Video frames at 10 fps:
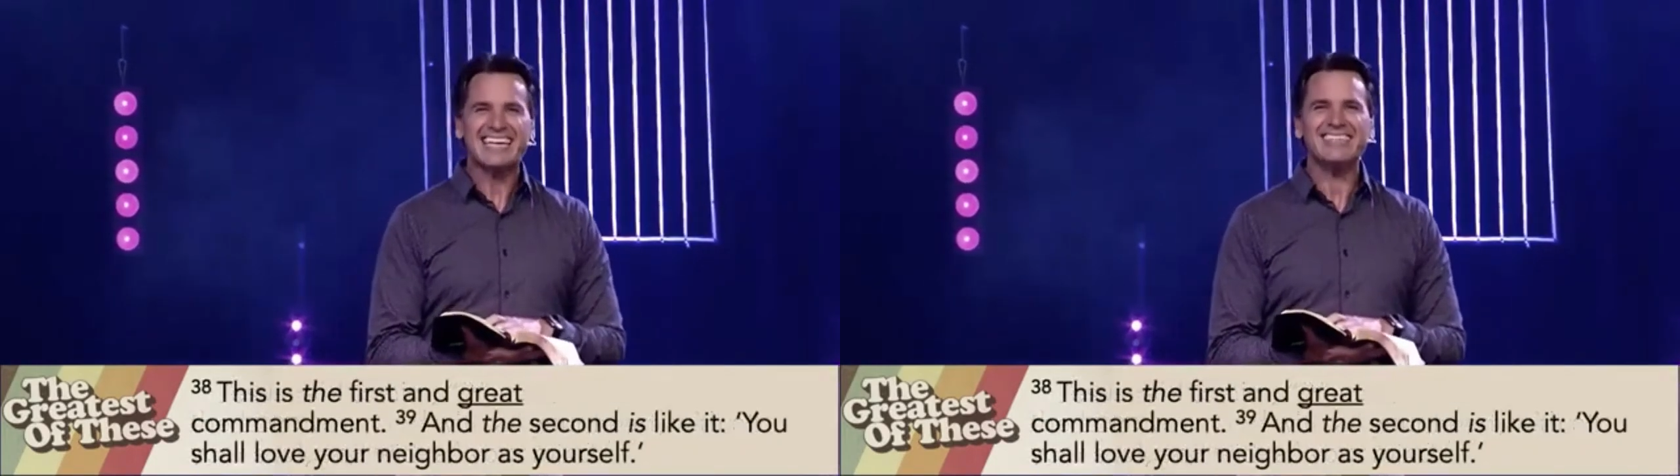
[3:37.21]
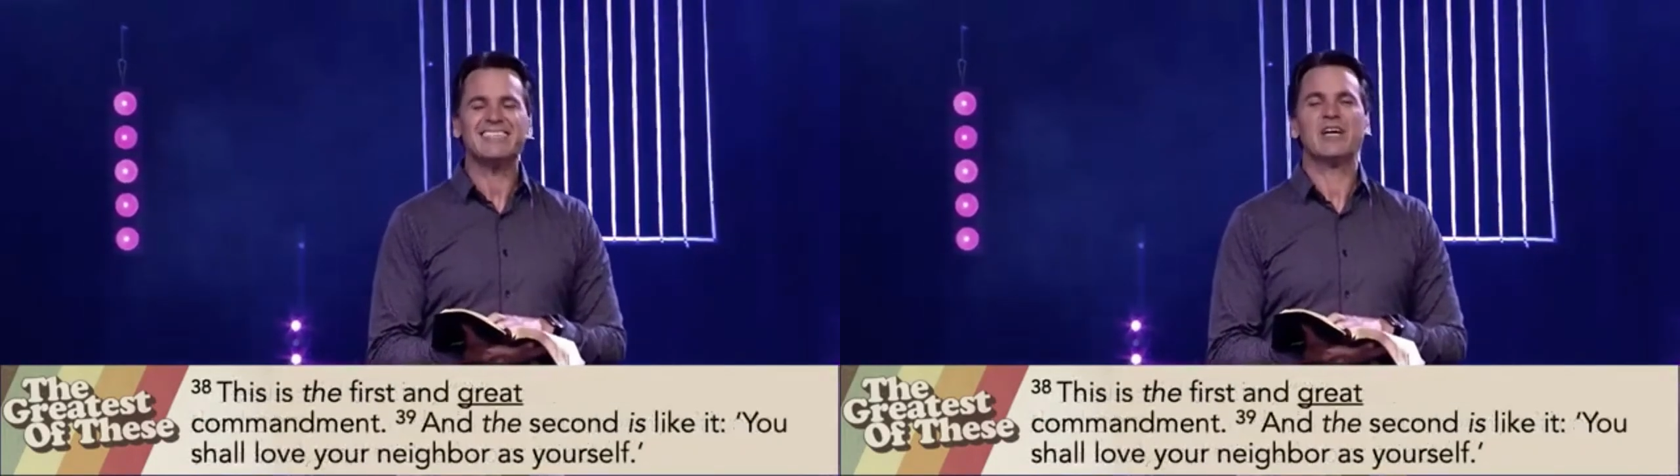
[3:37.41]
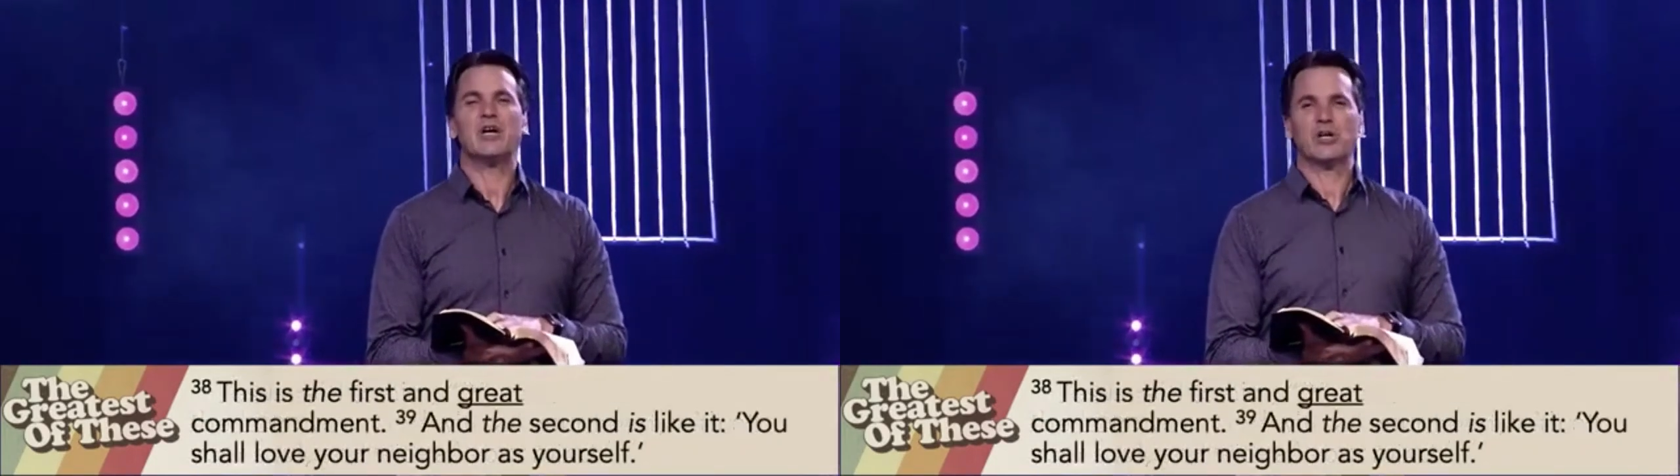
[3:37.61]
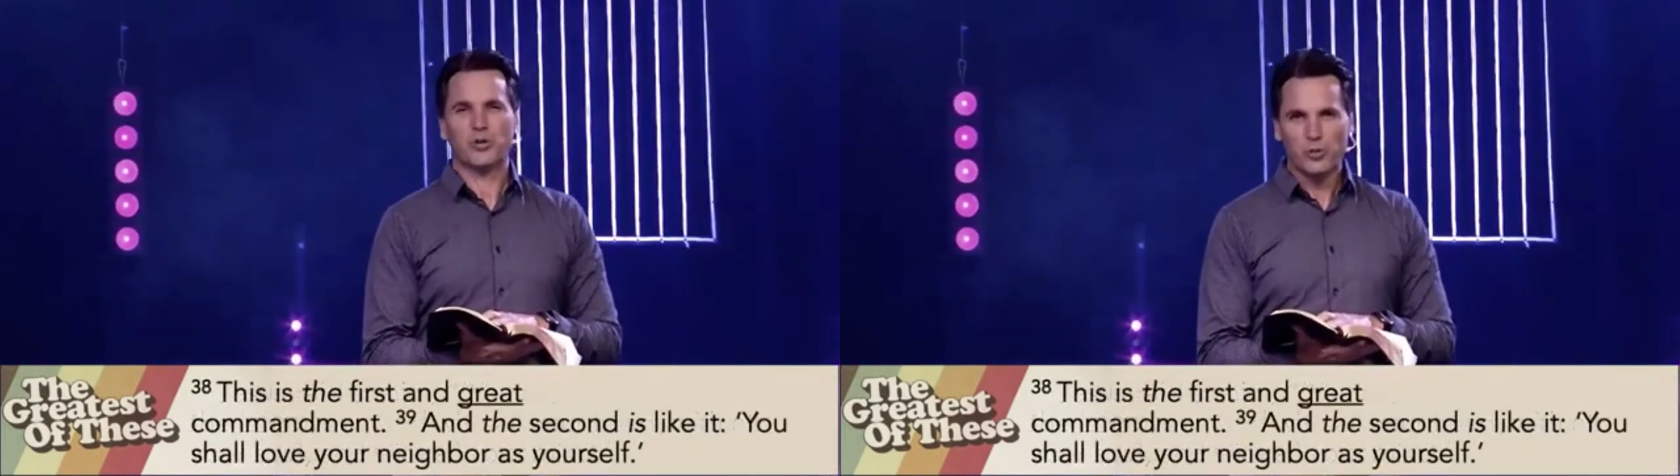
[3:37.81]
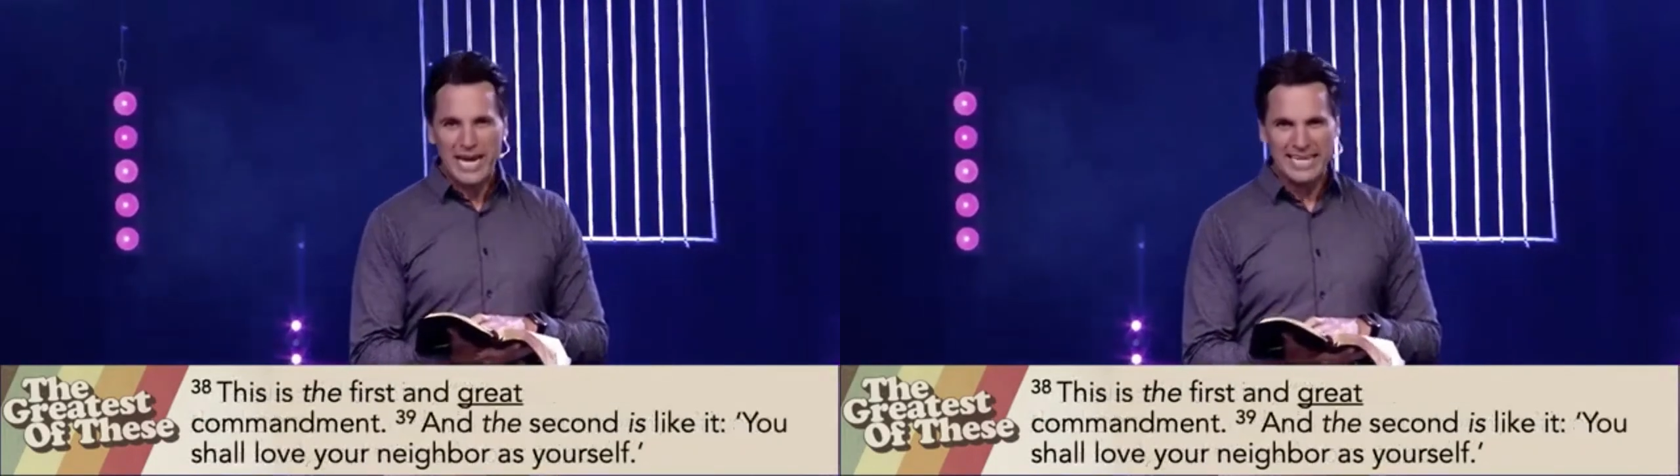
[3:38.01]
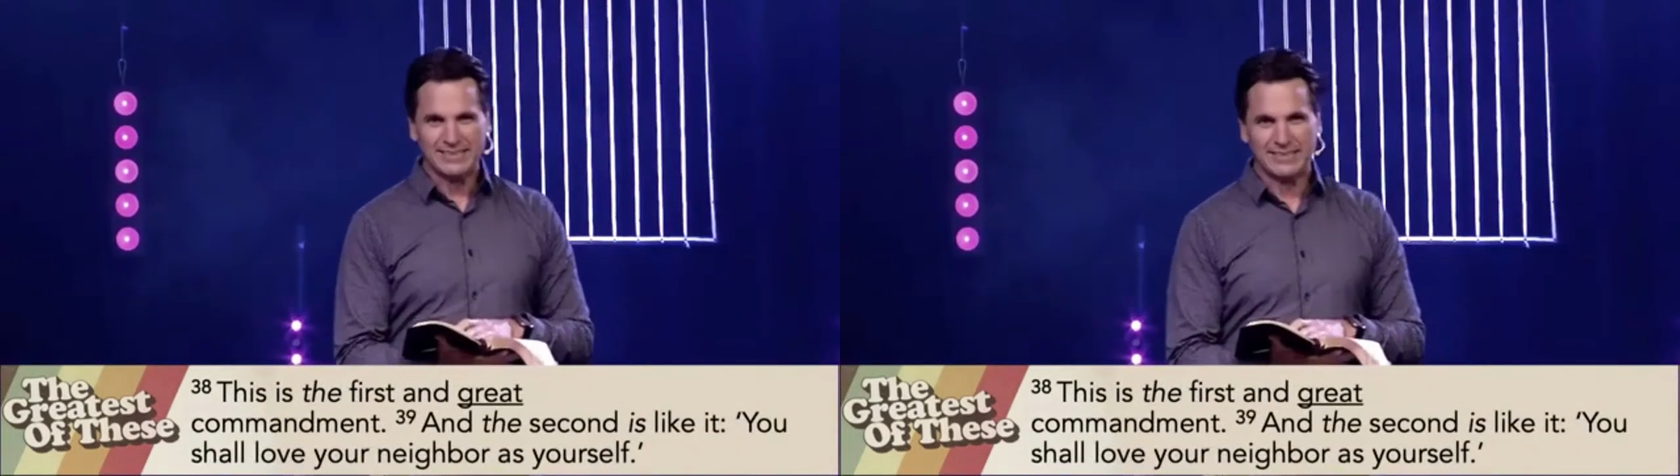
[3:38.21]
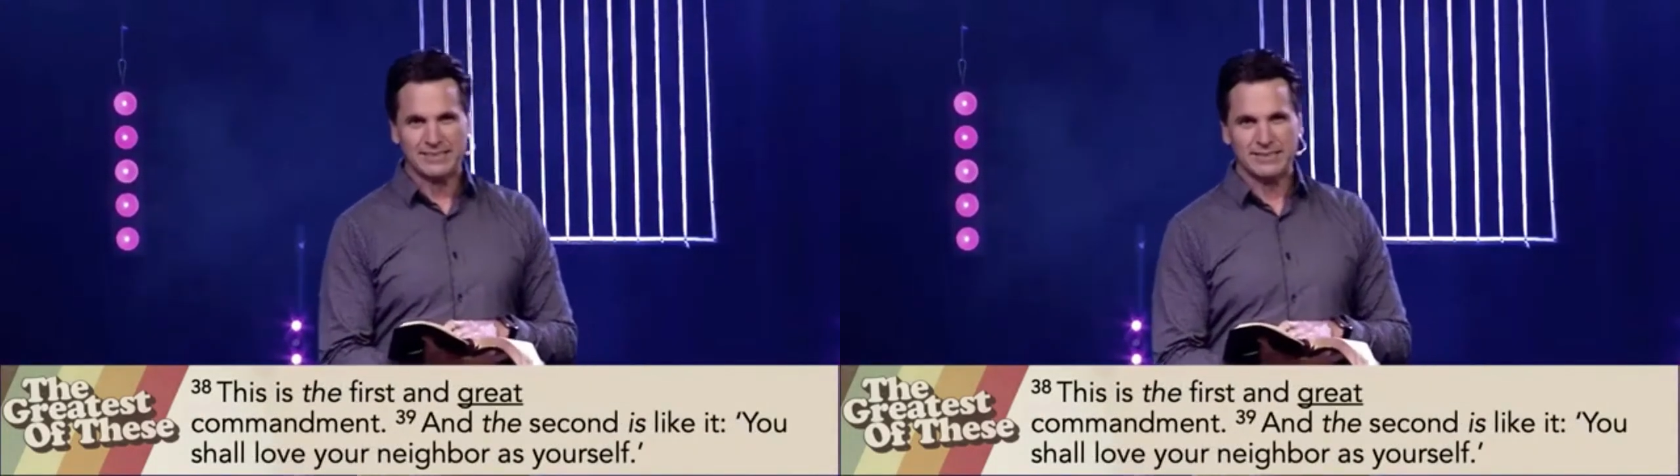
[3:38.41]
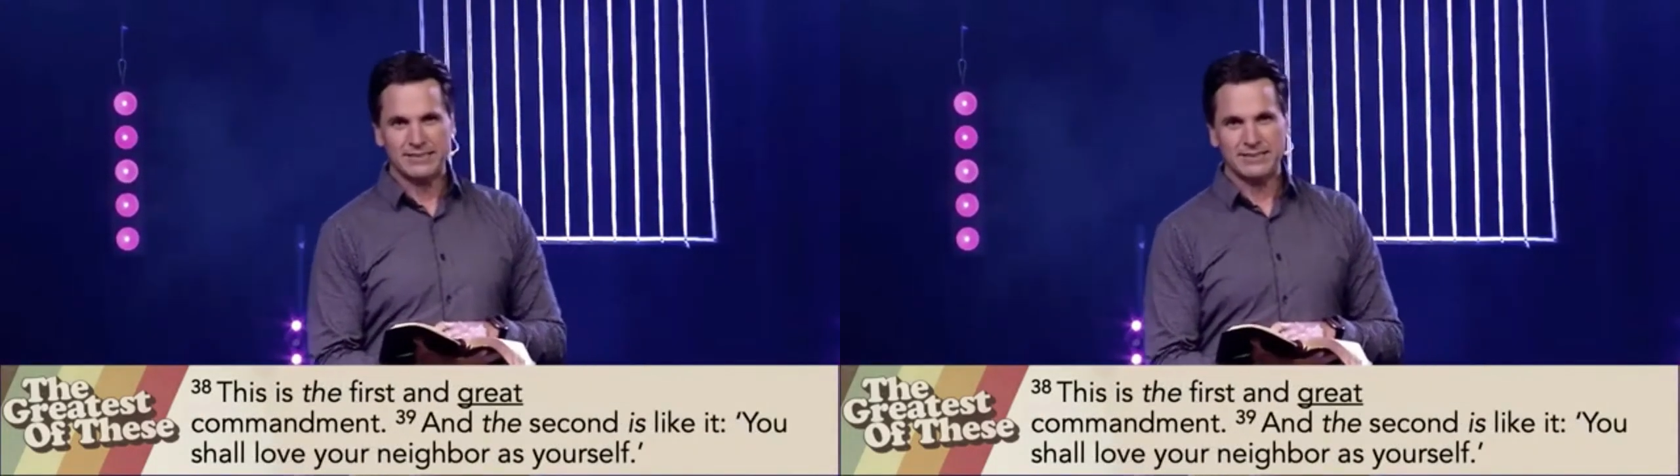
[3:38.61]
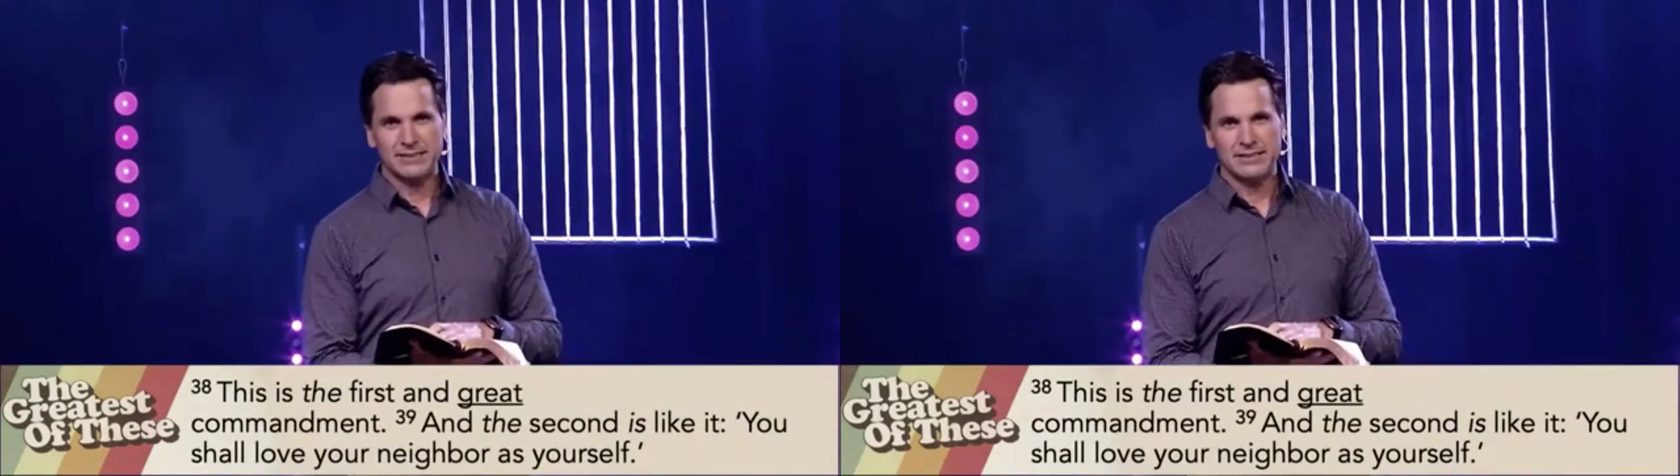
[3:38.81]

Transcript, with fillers: antigo que é o PDF,